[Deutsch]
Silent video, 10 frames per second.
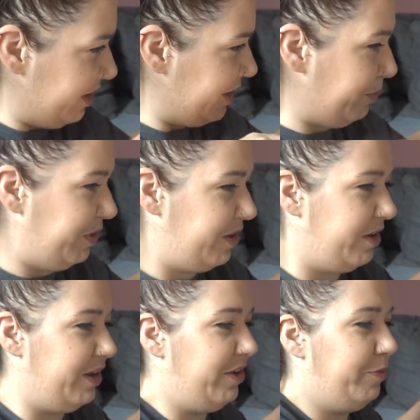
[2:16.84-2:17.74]
damit
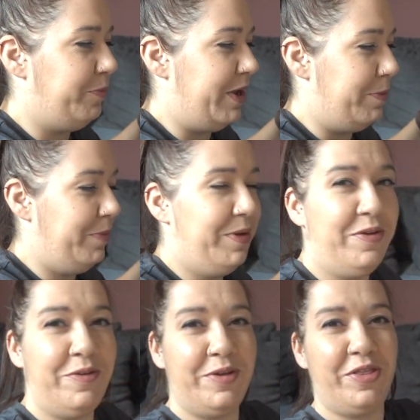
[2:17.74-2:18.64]
nicht beim
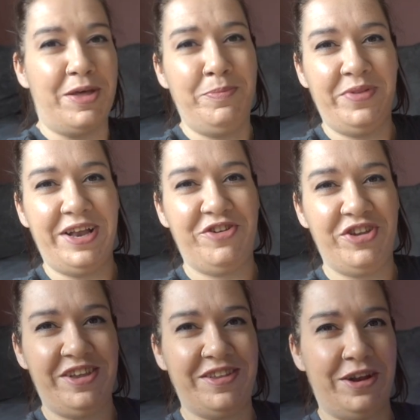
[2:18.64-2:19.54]

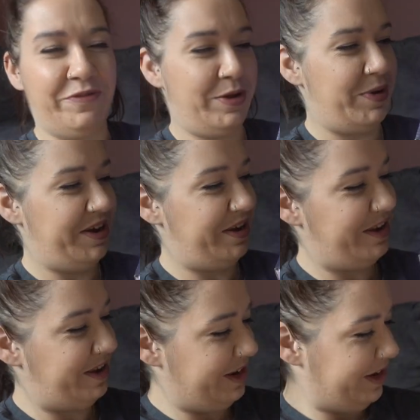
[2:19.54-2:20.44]
Thumbnail-Schießen auf einmal
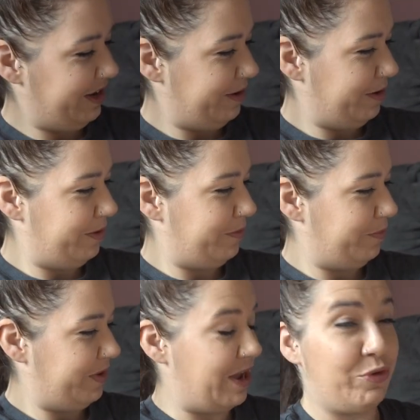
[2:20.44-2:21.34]
die
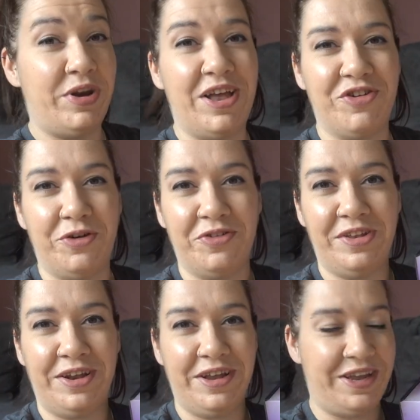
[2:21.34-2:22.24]
Kartonage
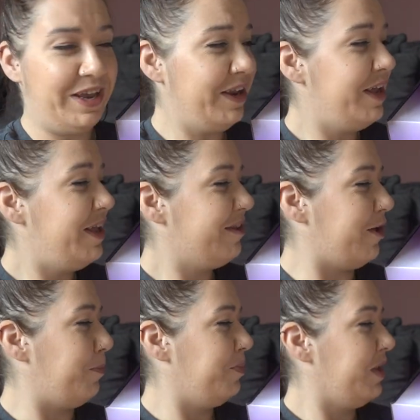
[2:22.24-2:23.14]
auseinandergeht. So,
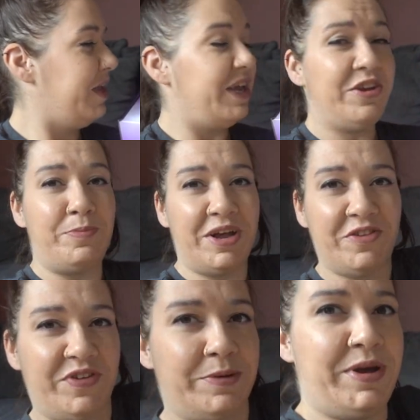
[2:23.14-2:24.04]
ich mache
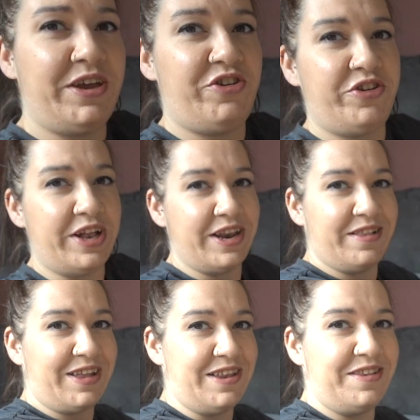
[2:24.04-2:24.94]
es wie immer. Ich stelle
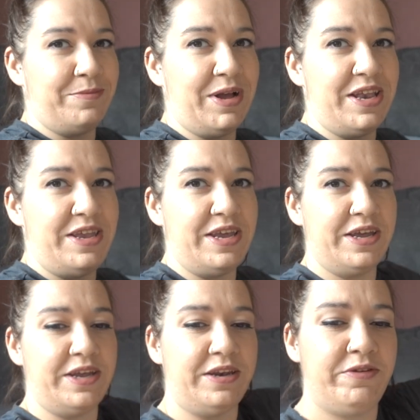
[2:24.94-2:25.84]
das Ganze mal hier
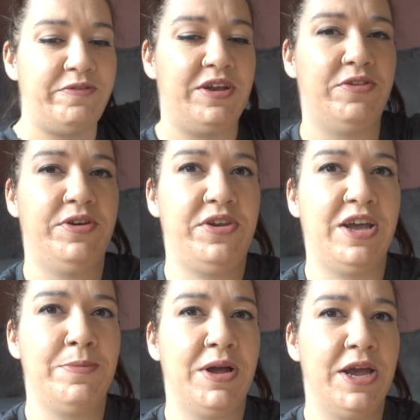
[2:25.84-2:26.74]
hin. Vielleicht sollte ich die
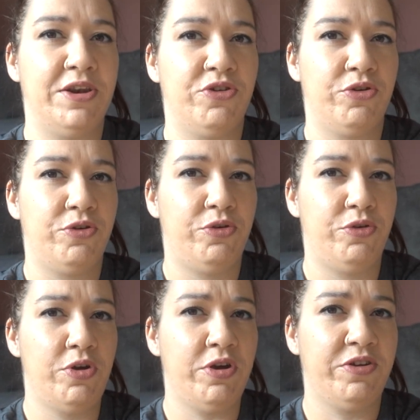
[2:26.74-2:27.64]
Kamera ein
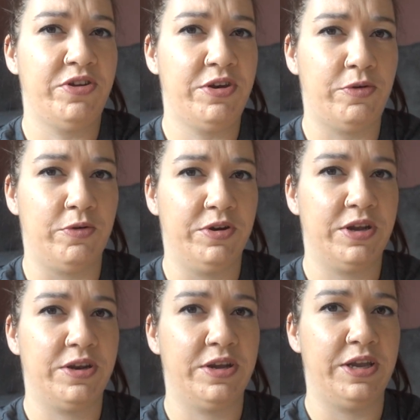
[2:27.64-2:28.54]
Stückchen
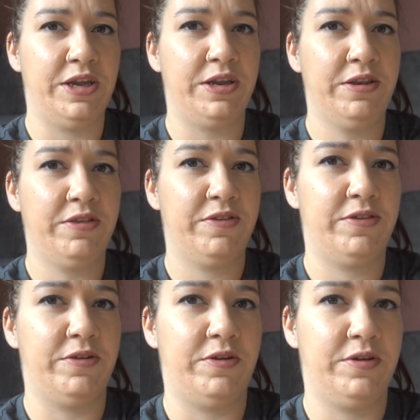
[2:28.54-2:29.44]
runterdrehen.
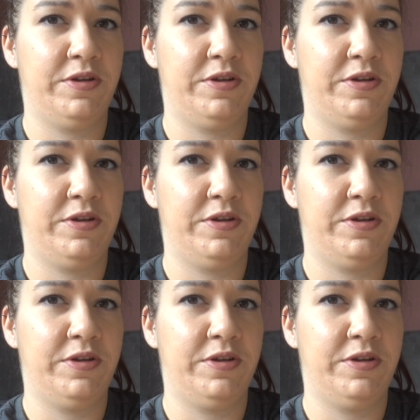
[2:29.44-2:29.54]
So,